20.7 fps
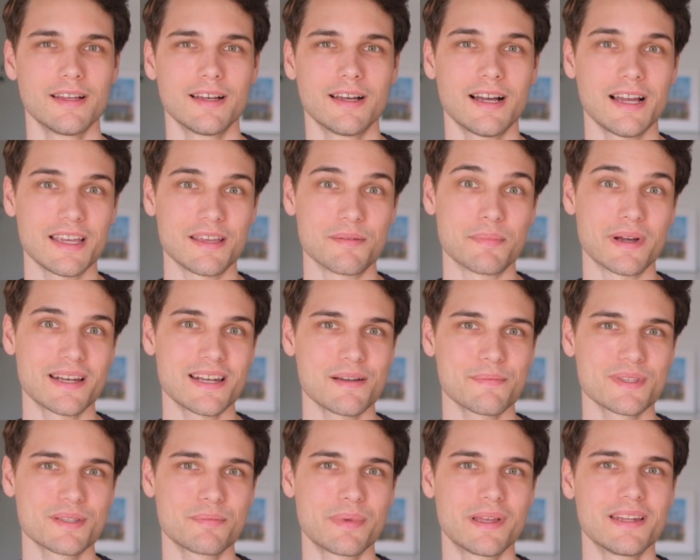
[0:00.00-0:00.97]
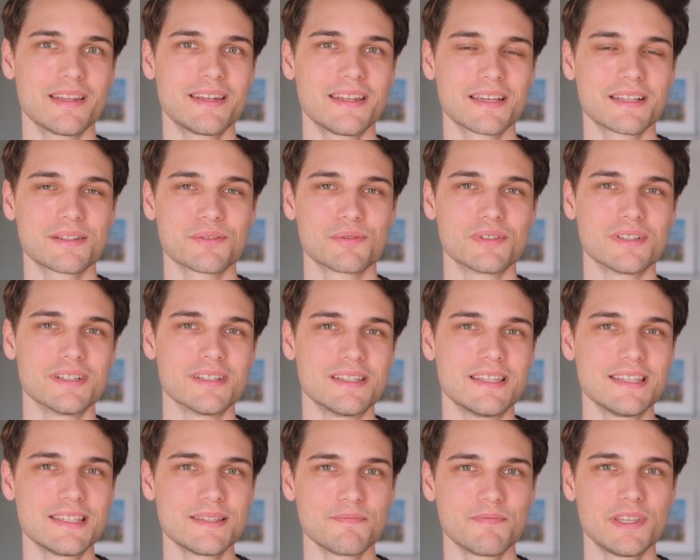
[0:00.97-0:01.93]
Hi, mein Name ist Benedikt und in
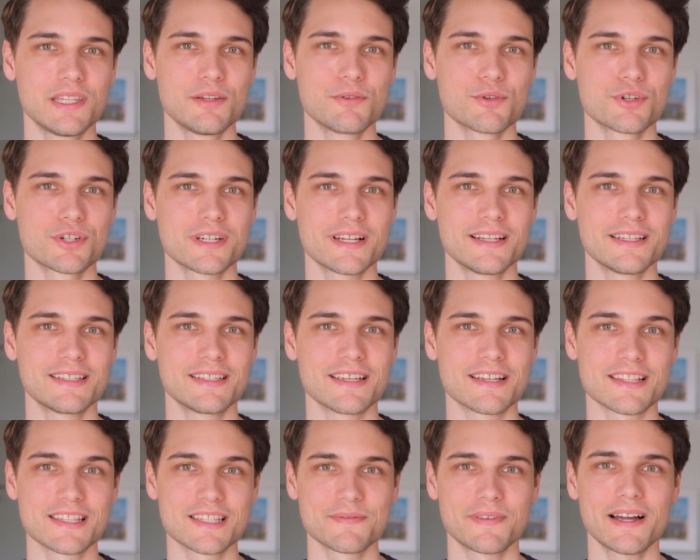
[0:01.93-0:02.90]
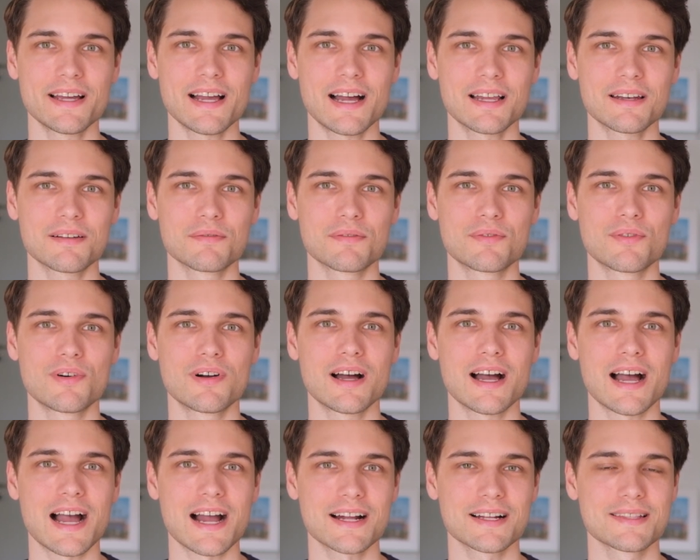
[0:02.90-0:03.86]
diesem Video stelle ich dir zwei Arten
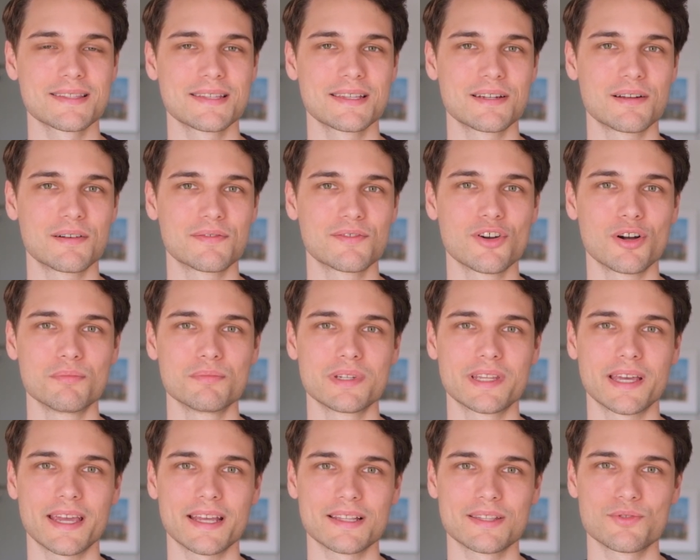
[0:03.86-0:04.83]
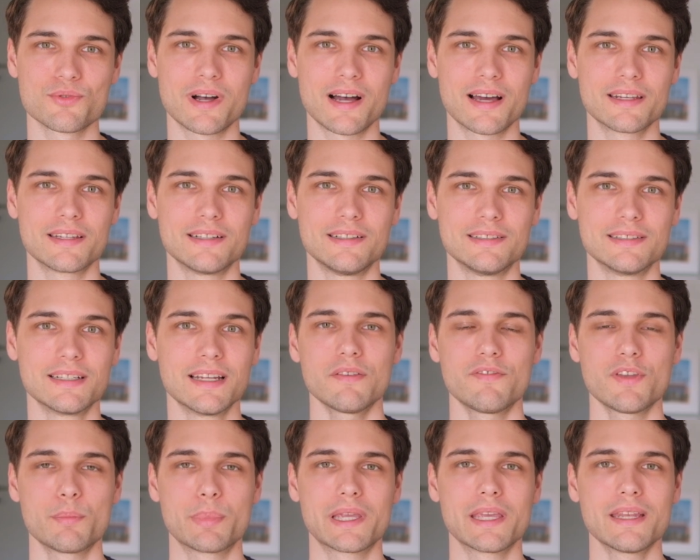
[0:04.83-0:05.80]
vor, Aktien auf Comdirect zu handeln.
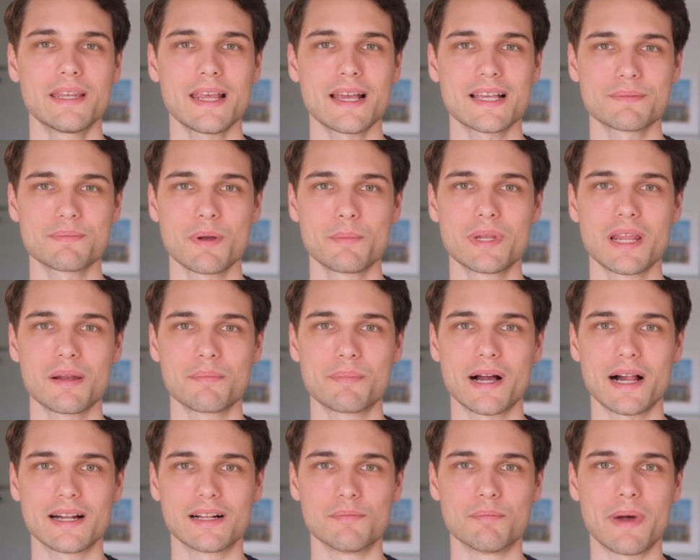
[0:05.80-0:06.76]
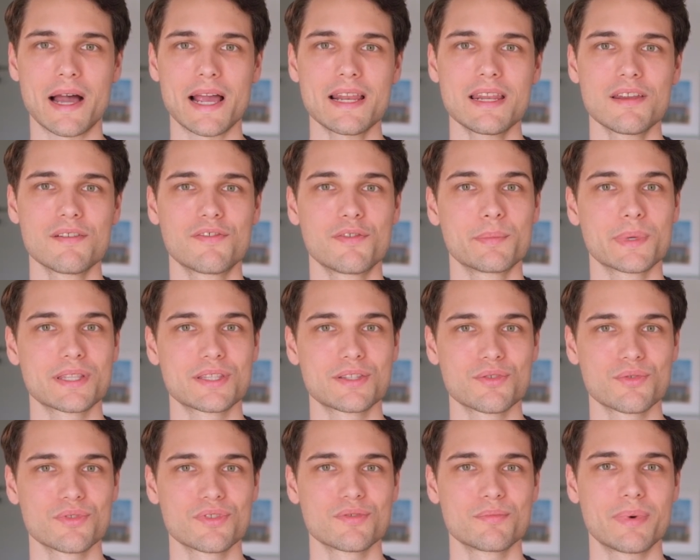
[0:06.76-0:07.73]
Wir beginnen erstmal mit ein paar allgemeinen
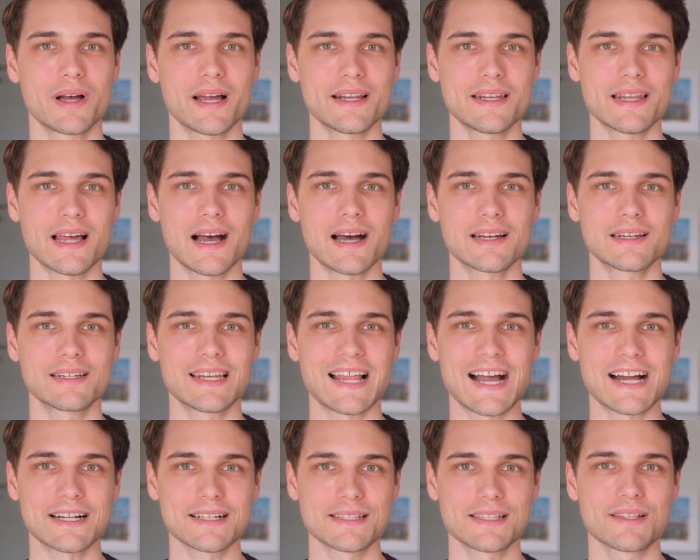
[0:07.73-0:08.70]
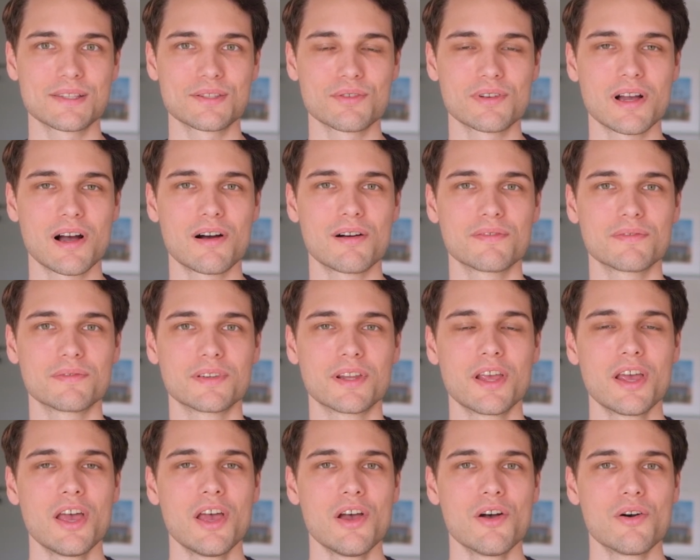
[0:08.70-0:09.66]
Informationen zu beiden Arten, Aktien zu kaufen
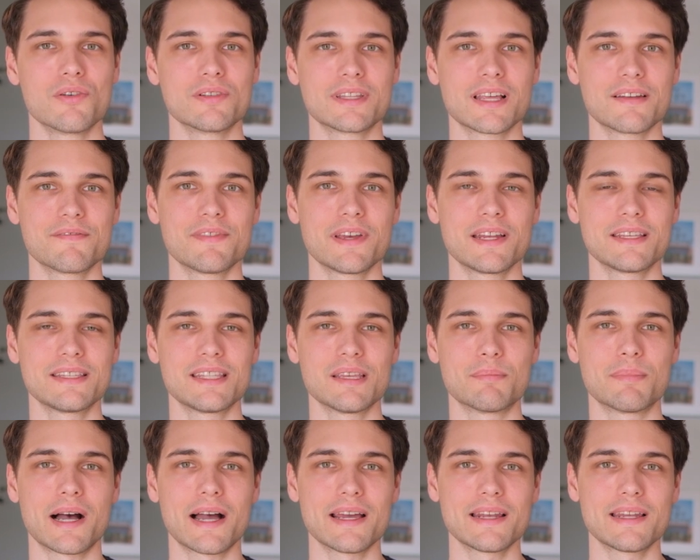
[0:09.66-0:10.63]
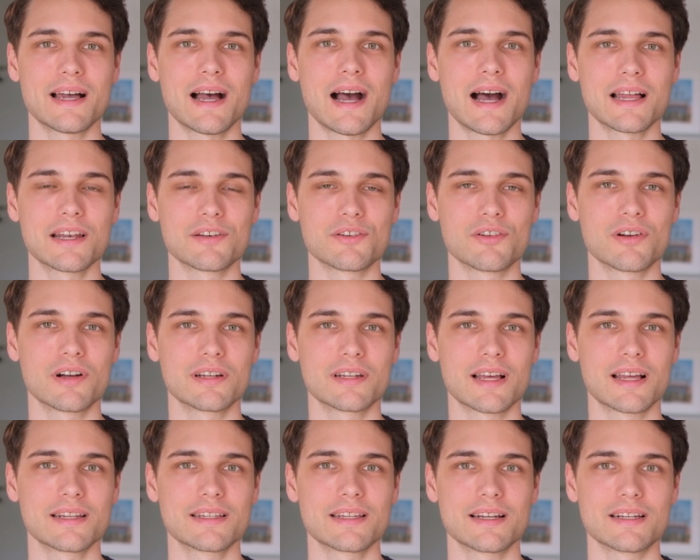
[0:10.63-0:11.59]
und dann werde ich dir beide Arten noch
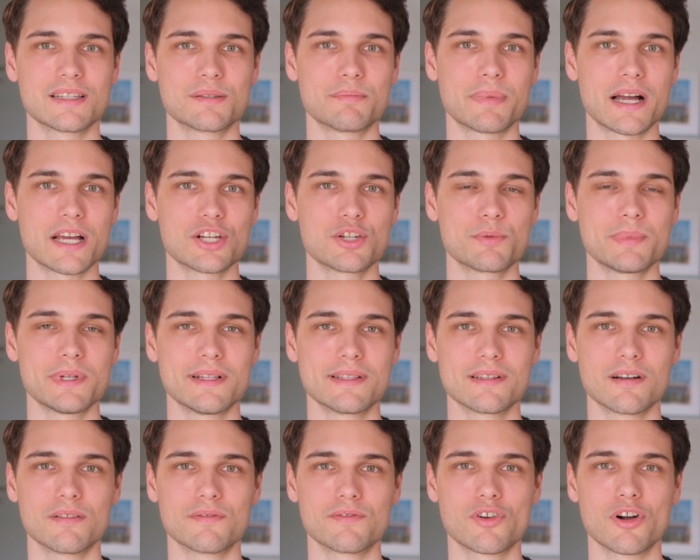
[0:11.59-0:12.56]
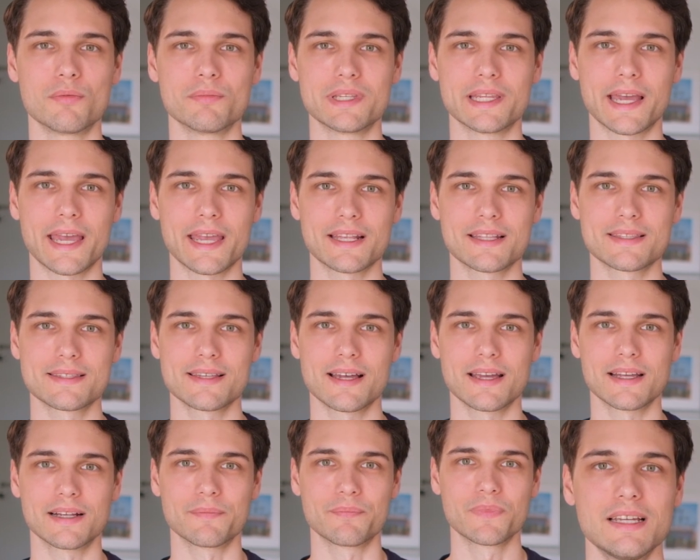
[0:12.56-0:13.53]
anhand eines Beispiels auf Comdirect
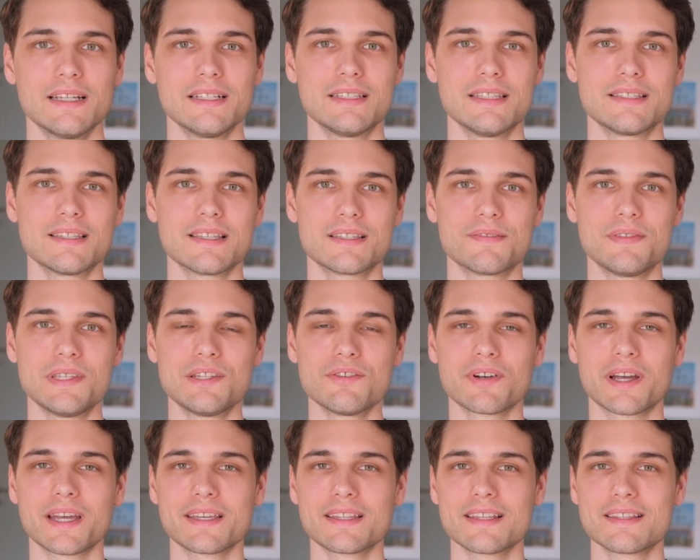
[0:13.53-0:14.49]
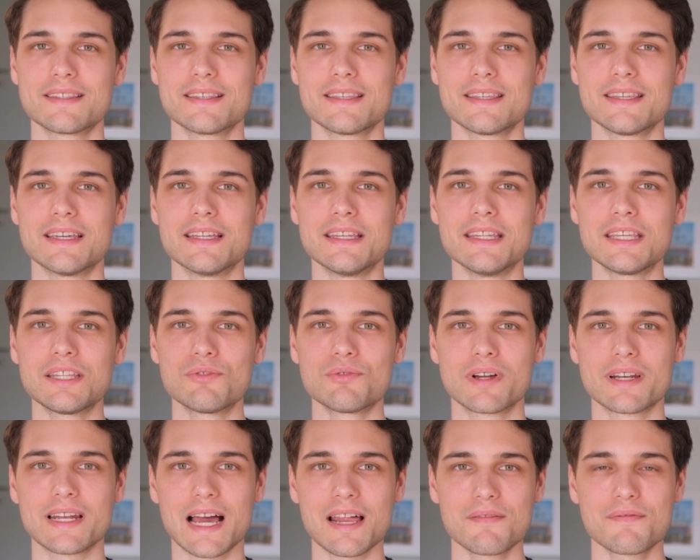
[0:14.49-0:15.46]
zeigen. Dieses Video richtet sich hier nicht
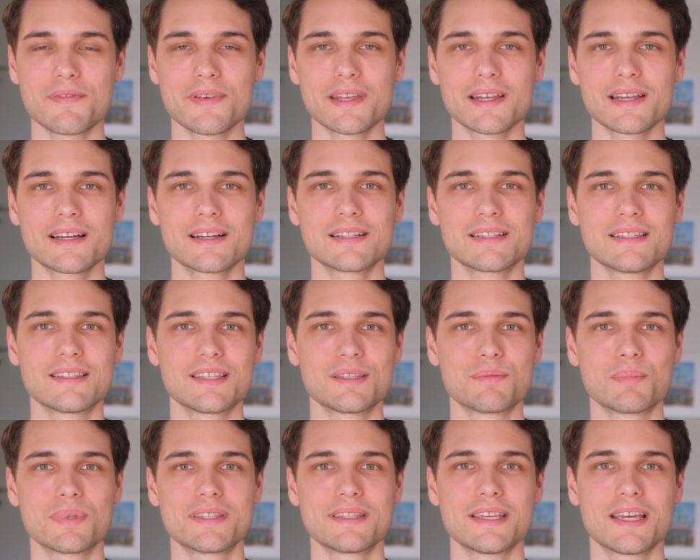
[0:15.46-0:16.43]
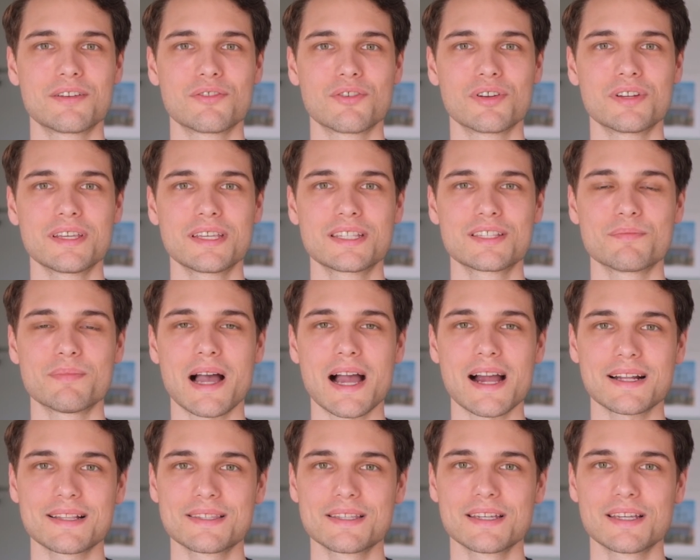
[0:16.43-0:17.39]
nur an Anfänger, die sich bisher noch nicht zum
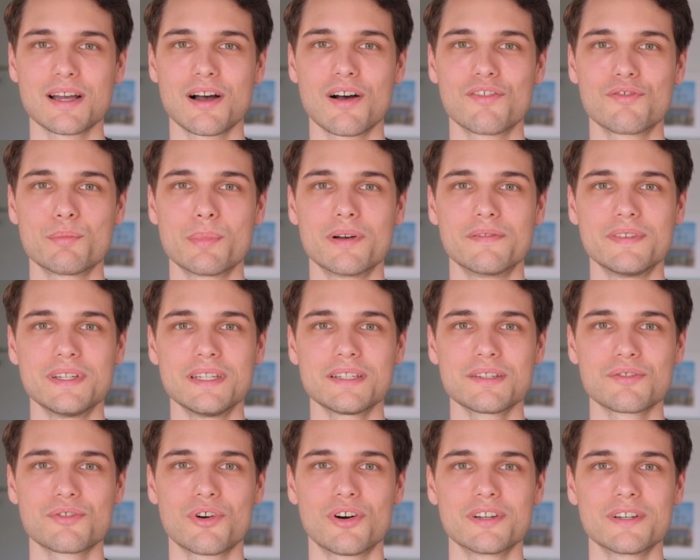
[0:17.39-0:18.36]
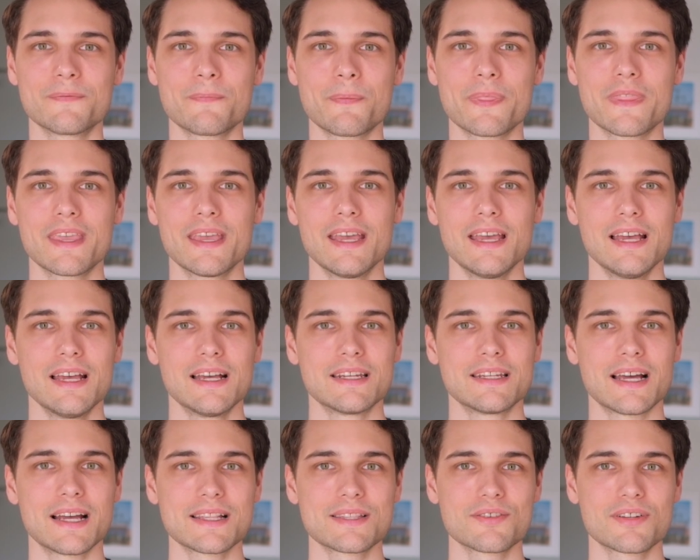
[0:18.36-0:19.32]
Aktienkauf überwinden konnten,
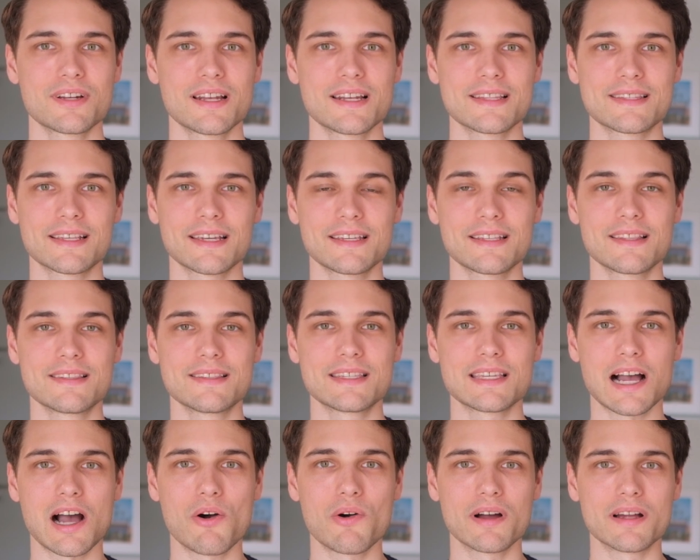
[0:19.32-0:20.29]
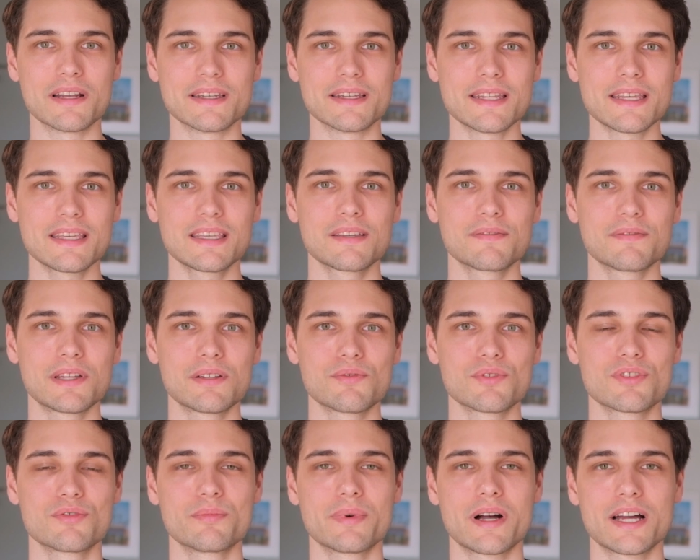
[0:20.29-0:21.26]
nein, sondern es richtet sich auch an dich, wenn du
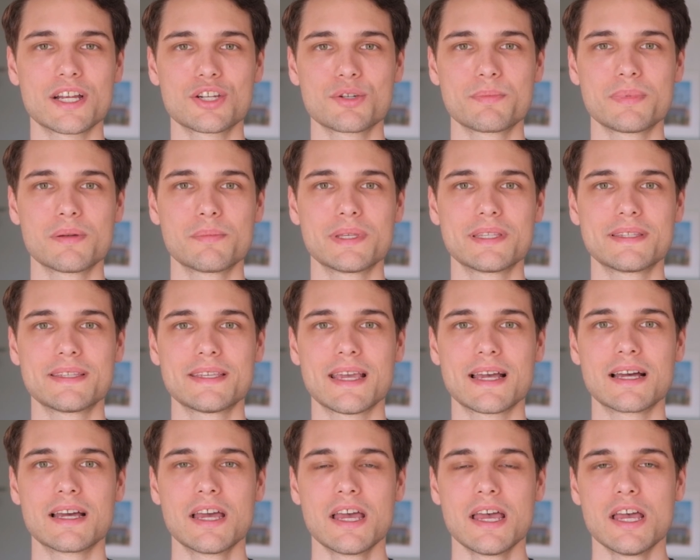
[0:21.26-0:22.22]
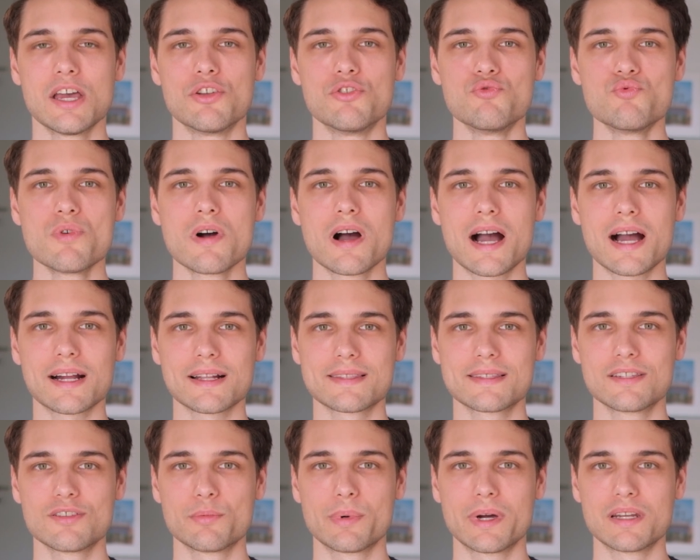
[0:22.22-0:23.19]
zum Beispiel bisher nur
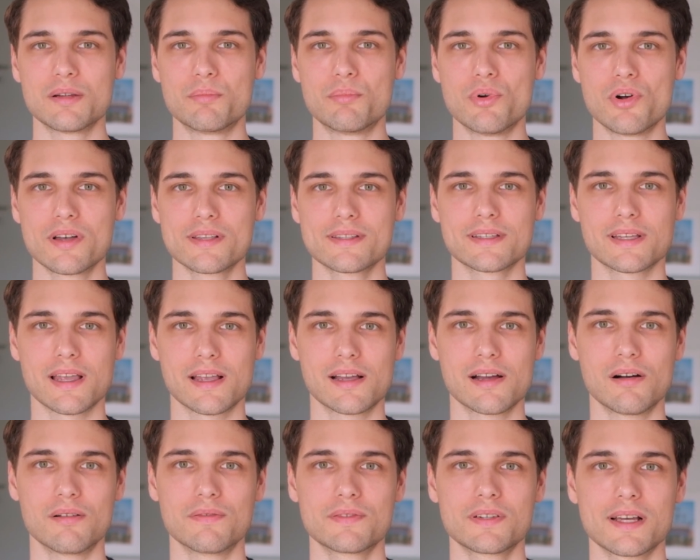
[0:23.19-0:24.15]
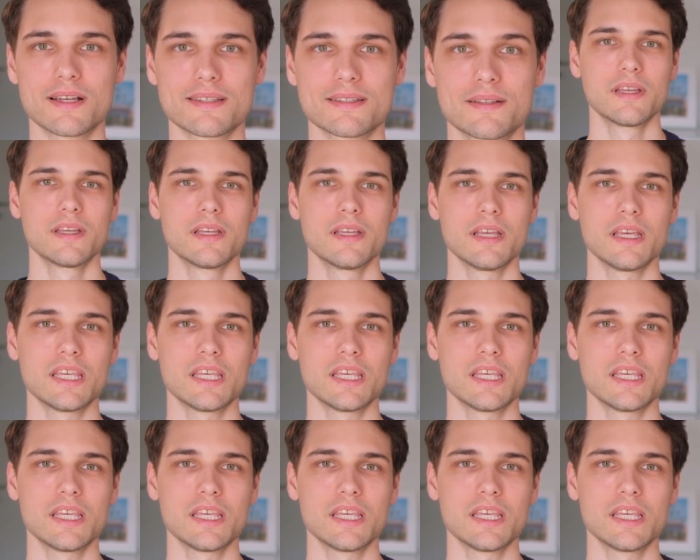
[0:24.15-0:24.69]
Aktien über eine Börse gekauft hast.